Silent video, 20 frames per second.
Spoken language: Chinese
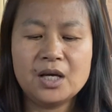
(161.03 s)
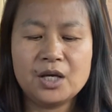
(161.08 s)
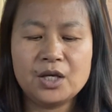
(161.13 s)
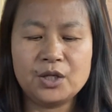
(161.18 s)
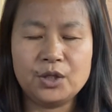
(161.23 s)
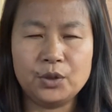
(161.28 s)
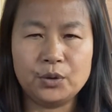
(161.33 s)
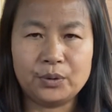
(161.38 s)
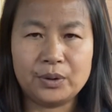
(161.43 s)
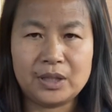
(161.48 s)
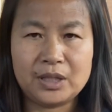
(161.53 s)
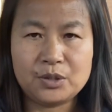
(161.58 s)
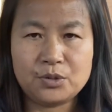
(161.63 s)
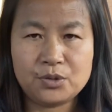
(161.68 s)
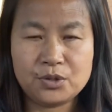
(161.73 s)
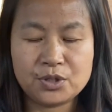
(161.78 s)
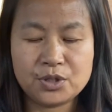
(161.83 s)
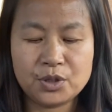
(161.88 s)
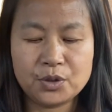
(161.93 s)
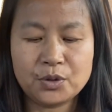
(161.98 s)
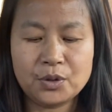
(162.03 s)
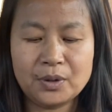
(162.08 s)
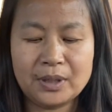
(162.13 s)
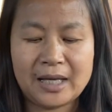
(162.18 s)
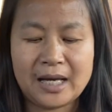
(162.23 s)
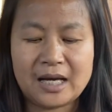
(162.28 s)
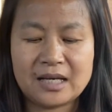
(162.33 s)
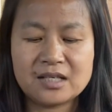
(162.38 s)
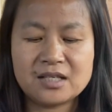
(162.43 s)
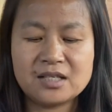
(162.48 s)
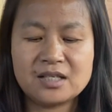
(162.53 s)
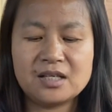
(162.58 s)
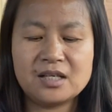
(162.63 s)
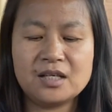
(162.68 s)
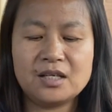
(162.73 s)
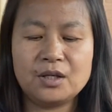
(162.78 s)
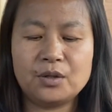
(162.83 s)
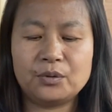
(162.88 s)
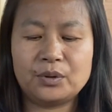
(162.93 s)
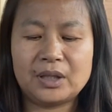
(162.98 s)
有人去收购粮食，
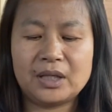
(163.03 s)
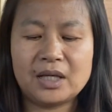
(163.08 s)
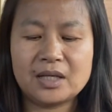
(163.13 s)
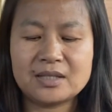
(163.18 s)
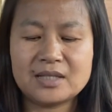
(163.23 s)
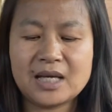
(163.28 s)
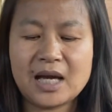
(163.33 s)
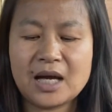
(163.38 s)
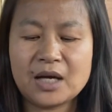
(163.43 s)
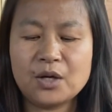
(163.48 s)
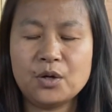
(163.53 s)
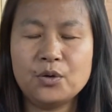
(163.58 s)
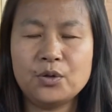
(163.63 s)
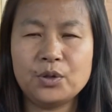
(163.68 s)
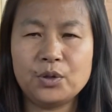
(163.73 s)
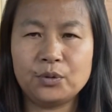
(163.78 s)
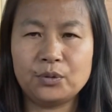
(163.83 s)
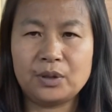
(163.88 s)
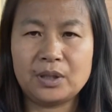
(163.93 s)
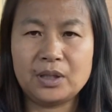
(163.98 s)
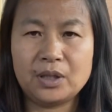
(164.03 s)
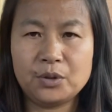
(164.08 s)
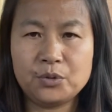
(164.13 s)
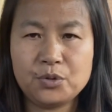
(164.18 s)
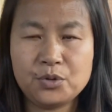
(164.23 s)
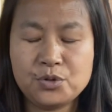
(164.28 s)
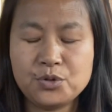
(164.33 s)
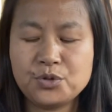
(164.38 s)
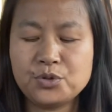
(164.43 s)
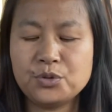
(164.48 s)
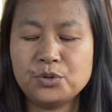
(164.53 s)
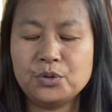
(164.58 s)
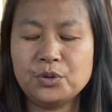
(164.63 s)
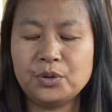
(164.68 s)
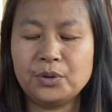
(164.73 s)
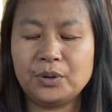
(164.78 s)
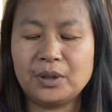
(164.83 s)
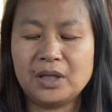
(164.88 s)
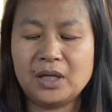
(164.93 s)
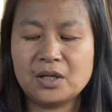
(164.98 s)
有人要加工，有人要运输，
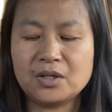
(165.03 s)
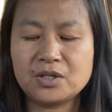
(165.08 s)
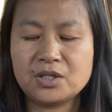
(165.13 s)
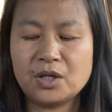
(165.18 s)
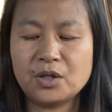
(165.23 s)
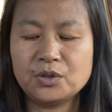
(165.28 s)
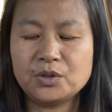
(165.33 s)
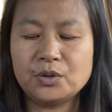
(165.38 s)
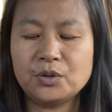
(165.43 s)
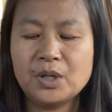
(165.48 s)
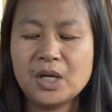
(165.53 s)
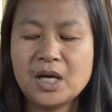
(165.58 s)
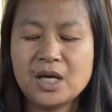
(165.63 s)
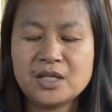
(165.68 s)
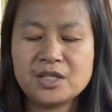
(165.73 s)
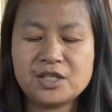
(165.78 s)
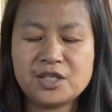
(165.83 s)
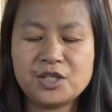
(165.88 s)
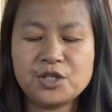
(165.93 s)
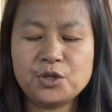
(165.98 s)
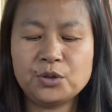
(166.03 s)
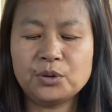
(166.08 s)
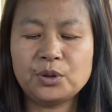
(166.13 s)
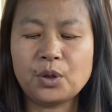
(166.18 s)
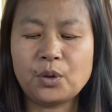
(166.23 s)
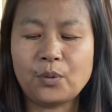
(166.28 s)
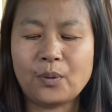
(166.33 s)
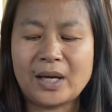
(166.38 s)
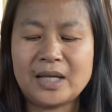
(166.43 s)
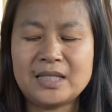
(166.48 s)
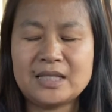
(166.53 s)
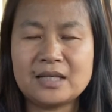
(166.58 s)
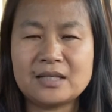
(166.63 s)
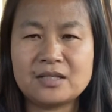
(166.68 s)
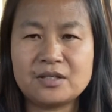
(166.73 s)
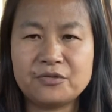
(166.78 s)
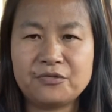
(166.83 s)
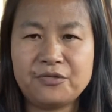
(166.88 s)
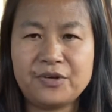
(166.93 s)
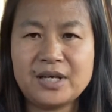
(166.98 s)
有人要销售，其中的环节
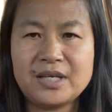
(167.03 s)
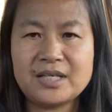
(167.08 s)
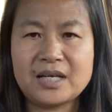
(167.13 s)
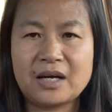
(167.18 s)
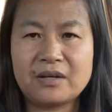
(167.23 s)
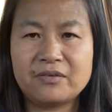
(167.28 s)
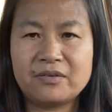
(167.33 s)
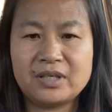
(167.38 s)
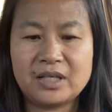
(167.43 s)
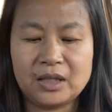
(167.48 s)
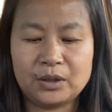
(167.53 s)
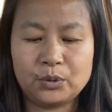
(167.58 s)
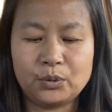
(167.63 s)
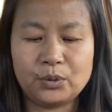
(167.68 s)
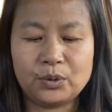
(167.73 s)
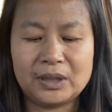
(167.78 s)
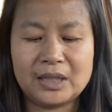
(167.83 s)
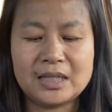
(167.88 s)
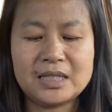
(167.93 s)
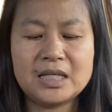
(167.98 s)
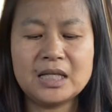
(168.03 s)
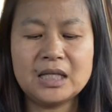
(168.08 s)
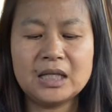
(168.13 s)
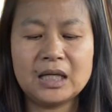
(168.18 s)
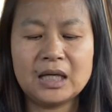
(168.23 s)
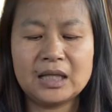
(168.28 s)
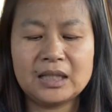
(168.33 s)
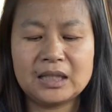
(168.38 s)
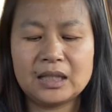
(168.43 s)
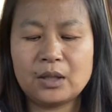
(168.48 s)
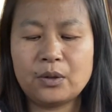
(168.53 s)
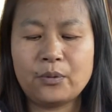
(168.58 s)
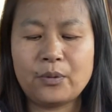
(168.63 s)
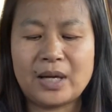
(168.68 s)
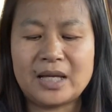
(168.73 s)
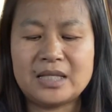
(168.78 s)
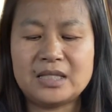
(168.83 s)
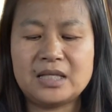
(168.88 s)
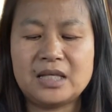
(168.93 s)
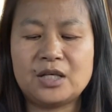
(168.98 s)
是非常非常多的。任何一个
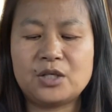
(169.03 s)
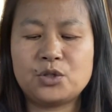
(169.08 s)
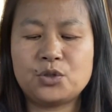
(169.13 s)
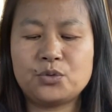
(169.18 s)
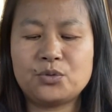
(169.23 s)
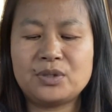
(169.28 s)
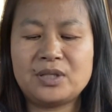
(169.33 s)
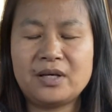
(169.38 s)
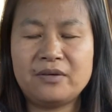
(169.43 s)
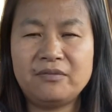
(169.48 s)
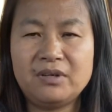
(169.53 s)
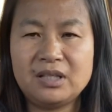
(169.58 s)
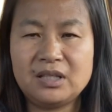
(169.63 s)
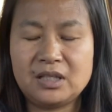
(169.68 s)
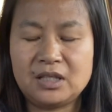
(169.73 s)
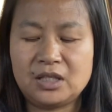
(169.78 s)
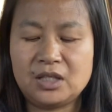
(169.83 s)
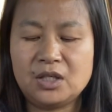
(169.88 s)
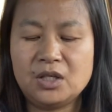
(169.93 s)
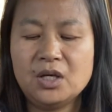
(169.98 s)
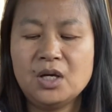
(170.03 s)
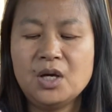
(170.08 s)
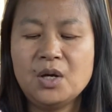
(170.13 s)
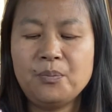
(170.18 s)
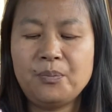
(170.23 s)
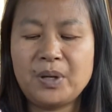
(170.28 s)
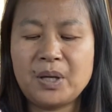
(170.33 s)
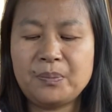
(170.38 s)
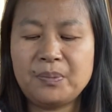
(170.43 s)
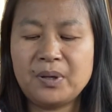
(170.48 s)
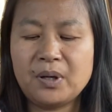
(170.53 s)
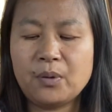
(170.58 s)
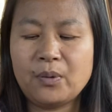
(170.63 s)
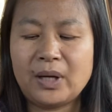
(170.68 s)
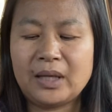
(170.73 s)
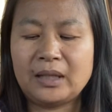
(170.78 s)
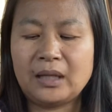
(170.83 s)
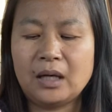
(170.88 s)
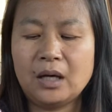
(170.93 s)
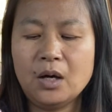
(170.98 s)
环节出现问题被破
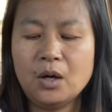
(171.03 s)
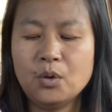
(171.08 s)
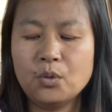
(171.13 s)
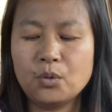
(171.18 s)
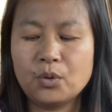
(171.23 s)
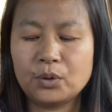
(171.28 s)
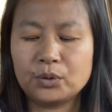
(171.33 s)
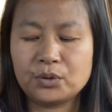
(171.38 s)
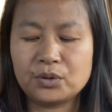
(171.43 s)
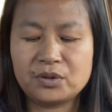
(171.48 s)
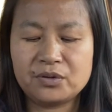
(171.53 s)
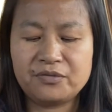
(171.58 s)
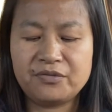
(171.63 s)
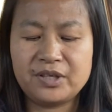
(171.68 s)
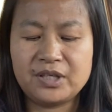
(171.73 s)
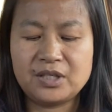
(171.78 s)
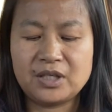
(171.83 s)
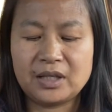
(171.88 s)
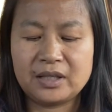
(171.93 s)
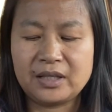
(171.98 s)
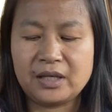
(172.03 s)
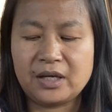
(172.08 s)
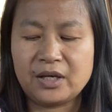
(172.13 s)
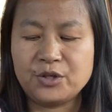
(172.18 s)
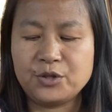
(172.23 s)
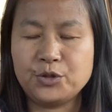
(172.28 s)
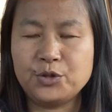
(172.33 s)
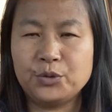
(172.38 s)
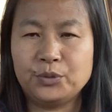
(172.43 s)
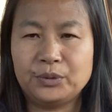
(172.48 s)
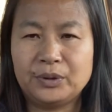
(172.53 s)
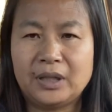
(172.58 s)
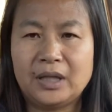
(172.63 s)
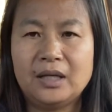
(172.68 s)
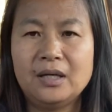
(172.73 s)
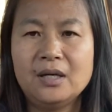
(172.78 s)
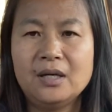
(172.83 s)
坏呢，后果都是非常严重的。